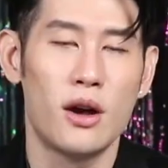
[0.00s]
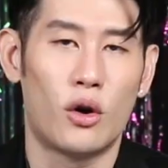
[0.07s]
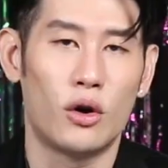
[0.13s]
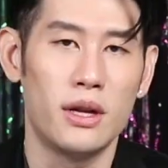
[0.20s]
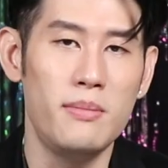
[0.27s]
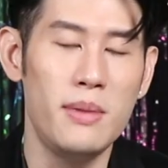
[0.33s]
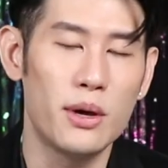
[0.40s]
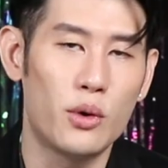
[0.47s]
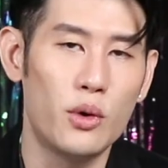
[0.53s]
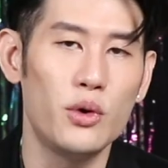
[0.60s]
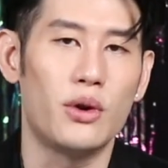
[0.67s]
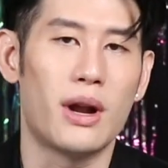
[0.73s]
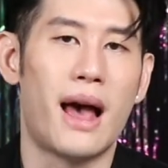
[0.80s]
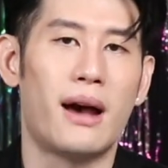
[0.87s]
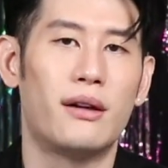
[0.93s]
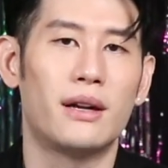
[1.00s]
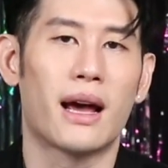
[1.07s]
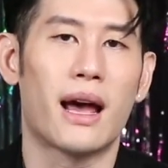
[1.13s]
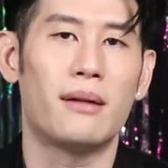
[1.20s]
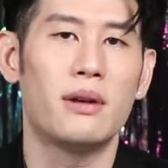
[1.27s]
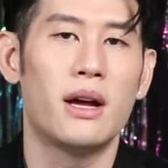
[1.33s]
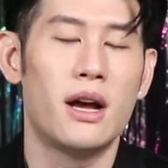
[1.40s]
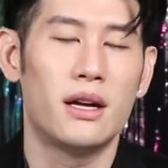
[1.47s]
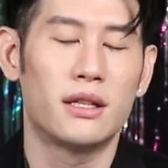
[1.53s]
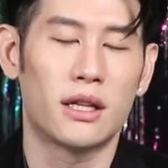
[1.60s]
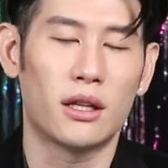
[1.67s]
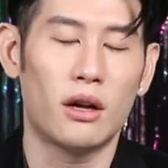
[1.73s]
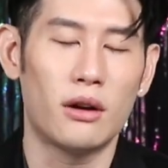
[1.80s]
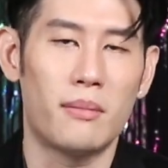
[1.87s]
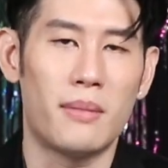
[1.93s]
คนที่มีคู่อยู่แล้วนะครับจะ
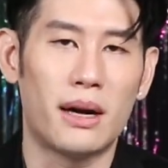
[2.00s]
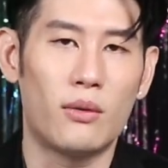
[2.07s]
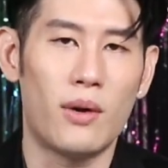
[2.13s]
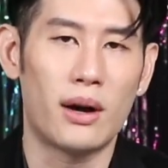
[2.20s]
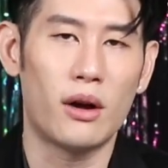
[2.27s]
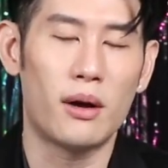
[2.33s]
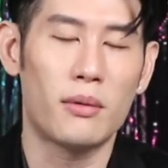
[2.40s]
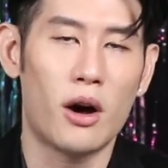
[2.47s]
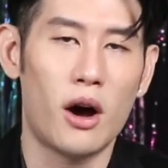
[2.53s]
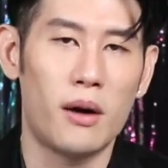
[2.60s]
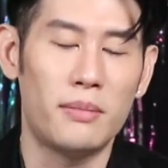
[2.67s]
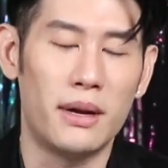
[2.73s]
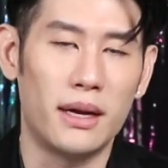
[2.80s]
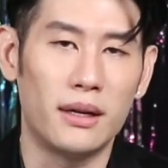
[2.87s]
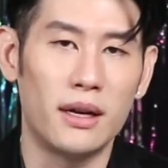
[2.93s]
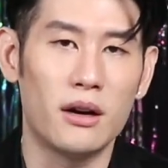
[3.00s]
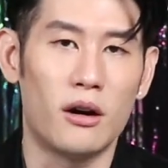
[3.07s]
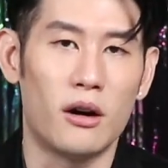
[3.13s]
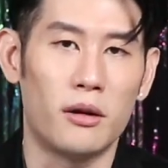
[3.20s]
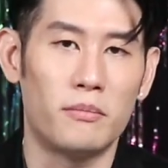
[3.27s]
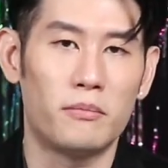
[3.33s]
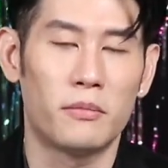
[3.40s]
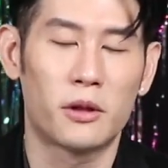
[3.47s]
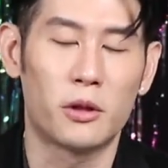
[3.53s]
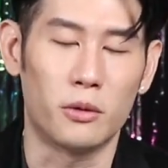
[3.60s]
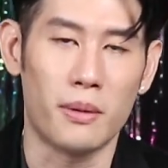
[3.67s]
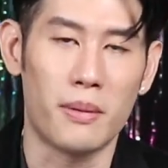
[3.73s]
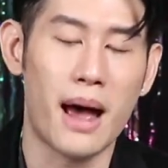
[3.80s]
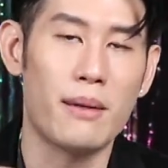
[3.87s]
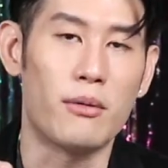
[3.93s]
ต้องระมัดระวังรอบคอบในเรื่องของสุ
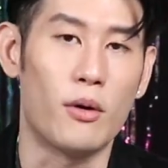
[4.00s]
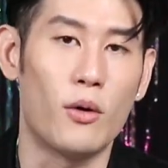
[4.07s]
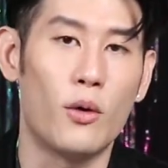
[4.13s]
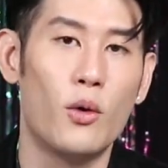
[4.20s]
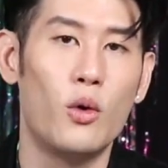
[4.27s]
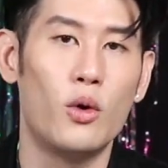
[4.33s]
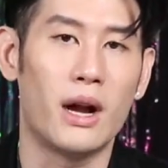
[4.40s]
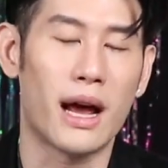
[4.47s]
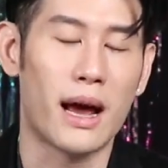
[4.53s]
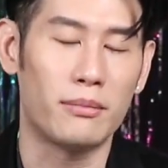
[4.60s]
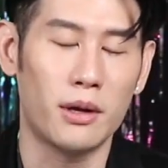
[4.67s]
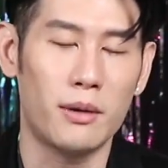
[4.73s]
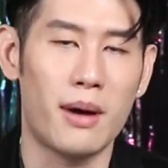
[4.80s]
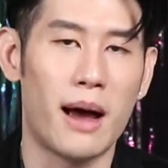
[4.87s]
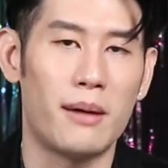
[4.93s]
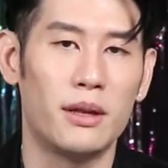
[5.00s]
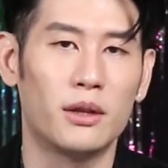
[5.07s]
ขภาพของคู่นะครับต้องพาไป